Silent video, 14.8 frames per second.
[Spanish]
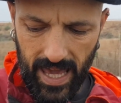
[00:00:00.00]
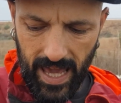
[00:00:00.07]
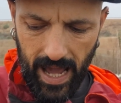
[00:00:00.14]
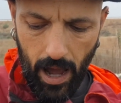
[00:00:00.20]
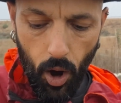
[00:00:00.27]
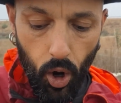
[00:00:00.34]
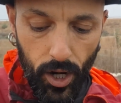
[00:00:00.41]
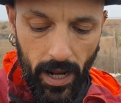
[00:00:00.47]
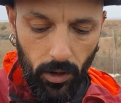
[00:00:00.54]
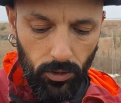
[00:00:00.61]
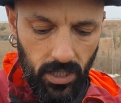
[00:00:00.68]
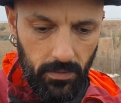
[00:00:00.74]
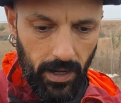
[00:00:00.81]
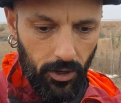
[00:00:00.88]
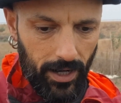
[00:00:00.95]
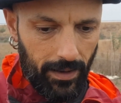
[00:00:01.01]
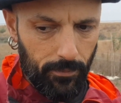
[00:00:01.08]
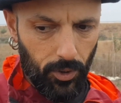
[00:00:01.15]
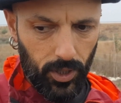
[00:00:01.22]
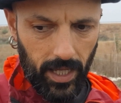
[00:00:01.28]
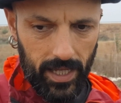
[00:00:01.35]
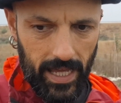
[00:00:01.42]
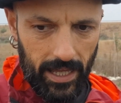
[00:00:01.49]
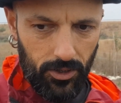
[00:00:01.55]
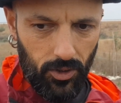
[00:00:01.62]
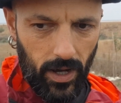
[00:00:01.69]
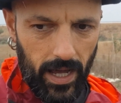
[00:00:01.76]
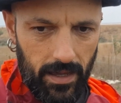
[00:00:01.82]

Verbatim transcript: Ahora, última hora, porque ya no